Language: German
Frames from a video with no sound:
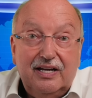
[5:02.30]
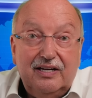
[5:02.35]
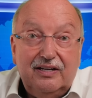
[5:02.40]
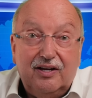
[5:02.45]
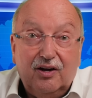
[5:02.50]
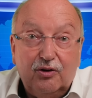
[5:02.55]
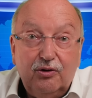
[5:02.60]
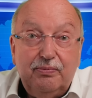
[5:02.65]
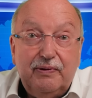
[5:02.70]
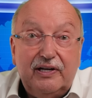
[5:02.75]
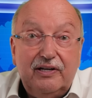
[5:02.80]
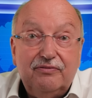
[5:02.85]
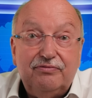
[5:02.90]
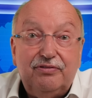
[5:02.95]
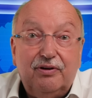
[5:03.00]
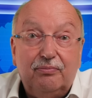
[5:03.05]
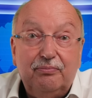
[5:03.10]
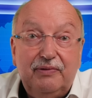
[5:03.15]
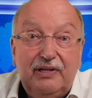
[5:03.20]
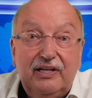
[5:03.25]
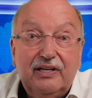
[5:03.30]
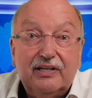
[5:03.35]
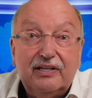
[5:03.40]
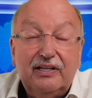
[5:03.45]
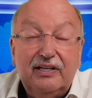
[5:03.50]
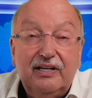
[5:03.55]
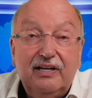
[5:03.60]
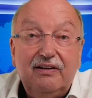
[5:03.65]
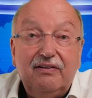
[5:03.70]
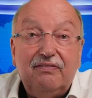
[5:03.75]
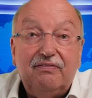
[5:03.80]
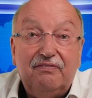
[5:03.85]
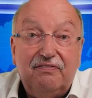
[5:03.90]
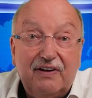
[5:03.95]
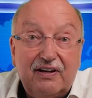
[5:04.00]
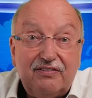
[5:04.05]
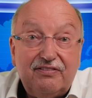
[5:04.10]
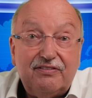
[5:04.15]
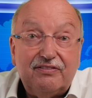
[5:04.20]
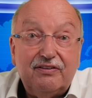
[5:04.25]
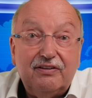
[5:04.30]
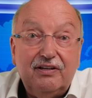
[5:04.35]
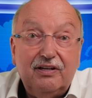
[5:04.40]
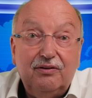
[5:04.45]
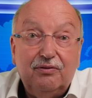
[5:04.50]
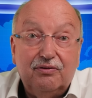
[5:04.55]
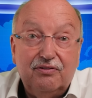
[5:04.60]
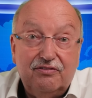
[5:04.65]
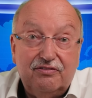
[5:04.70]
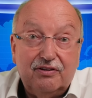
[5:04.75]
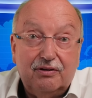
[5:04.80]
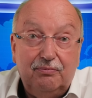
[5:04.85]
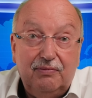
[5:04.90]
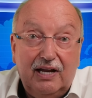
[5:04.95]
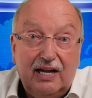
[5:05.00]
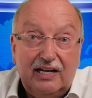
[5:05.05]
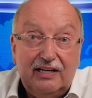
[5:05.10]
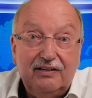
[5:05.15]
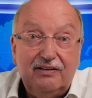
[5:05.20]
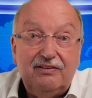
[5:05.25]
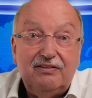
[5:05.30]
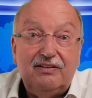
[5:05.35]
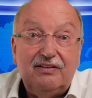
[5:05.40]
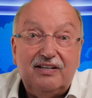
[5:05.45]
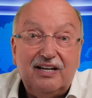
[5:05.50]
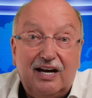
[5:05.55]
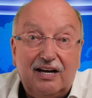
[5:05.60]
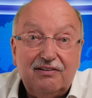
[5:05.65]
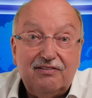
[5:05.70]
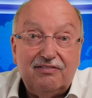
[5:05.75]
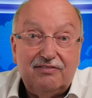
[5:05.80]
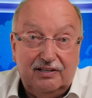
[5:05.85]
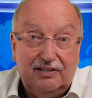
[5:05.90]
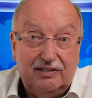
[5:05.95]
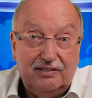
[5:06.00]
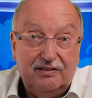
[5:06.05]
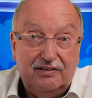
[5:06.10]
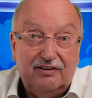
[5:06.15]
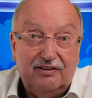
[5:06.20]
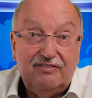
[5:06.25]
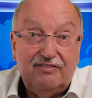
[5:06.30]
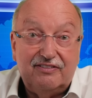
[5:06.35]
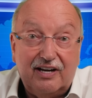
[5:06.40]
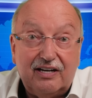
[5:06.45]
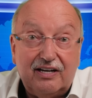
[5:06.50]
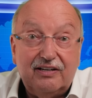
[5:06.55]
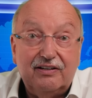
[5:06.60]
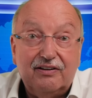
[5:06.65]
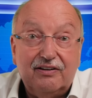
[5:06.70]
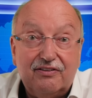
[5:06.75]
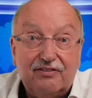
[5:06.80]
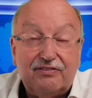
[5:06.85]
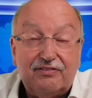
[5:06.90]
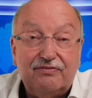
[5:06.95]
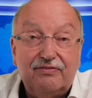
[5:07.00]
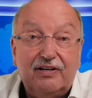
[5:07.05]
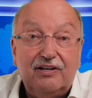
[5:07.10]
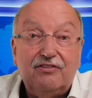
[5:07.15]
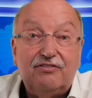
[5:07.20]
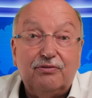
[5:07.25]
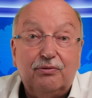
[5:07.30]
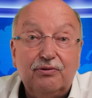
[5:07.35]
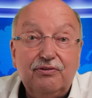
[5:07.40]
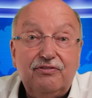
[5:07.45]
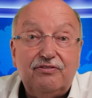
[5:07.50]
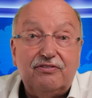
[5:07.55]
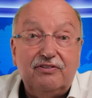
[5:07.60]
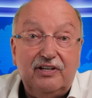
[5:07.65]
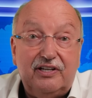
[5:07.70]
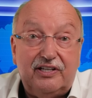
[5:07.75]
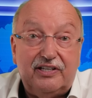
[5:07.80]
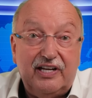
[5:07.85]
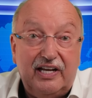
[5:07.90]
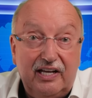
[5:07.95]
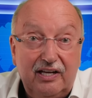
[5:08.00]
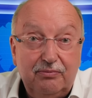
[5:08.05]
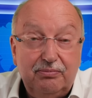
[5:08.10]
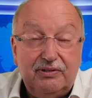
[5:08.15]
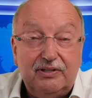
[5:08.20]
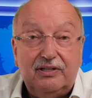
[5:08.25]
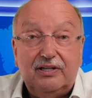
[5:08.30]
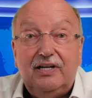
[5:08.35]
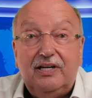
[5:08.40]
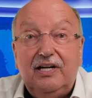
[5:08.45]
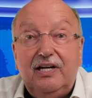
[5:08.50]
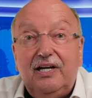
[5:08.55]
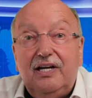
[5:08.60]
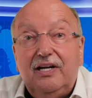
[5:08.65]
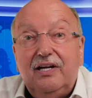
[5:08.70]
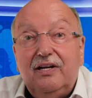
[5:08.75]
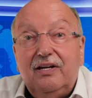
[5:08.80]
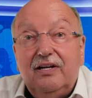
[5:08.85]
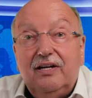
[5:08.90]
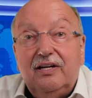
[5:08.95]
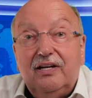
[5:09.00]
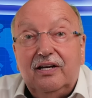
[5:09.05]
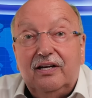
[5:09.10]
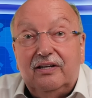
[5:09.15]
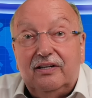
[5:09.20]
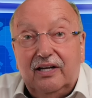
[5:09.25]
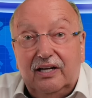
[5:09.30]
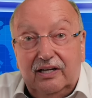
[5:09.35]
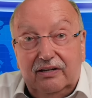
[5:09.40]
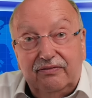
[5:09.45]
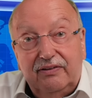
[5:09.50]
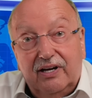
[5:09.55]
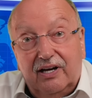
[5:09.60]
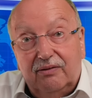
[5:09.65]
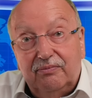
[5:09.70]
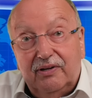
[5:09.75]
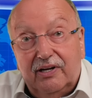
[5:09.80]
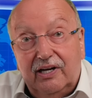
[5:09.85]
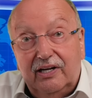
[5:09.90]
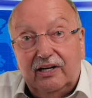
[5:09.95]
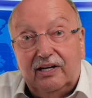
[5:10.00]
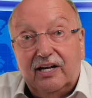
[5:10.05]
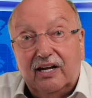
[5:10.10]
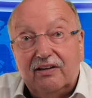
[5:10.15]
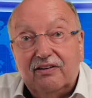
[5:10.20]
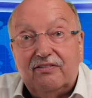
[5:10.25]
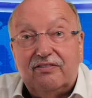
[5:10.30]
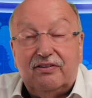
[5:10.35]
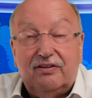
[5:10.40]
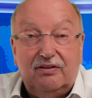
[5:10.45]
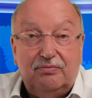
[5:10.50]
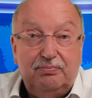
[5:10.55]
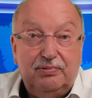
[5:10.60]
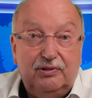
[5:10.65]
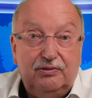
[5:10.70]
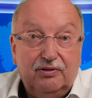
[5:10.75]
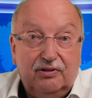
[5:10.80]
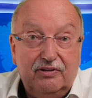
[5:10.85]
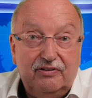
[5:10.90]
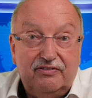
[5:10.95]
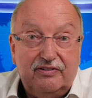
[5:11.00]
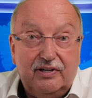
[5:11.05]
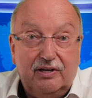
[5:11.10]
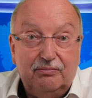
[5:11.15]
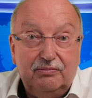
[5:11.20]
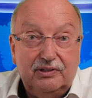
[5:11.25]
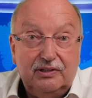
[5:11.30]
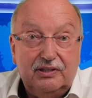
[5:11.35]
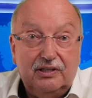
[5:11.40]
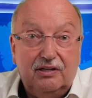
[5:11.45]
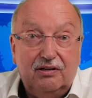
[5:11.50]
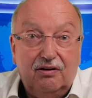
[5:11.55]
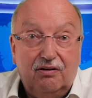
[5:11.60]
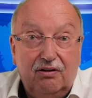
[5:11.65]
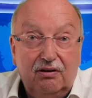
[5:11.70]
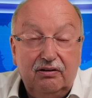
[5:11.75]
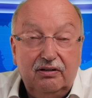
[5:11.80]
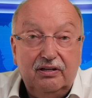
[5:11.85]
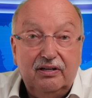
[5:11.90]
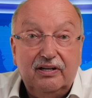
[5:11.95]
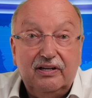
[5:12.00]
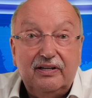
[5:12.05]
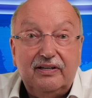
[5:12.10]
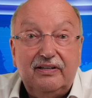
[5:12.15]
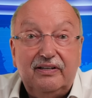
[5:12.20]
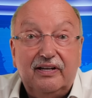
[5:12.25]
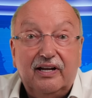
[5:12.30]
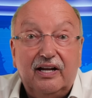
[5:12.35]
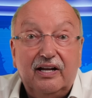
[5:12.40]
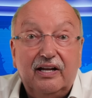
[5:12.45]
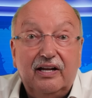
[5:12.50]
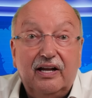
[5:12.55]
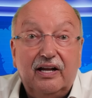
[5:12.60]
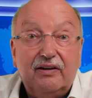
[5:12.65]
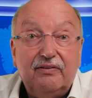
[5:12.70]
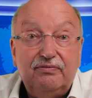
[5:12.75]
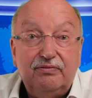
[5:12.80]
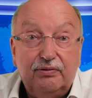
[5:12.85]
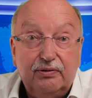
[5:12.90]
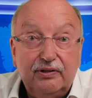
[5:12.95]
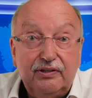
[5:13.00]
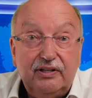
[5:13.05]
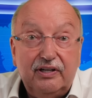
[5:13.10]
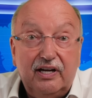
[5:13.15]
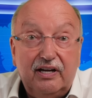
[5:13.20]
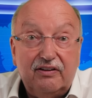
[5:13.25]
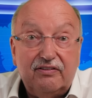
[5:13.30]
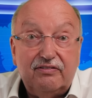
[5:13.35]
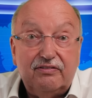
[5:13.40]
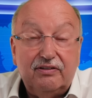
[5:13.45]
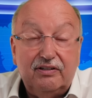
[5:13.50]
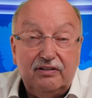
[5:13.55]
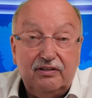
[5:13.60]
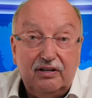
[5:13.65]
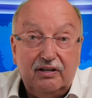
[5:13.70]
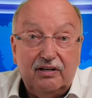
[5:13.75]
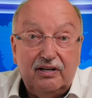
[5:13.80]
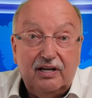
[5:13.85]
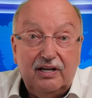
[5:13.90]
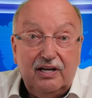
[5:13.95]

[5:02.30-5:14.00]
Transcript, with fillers: darüber informieren, was in unserem Land tatsächlich Sache ist. Wenn es uns nicht gäbe, ich denke, wir haben da eine ganz bedeutsame Rolle. Dann würde es in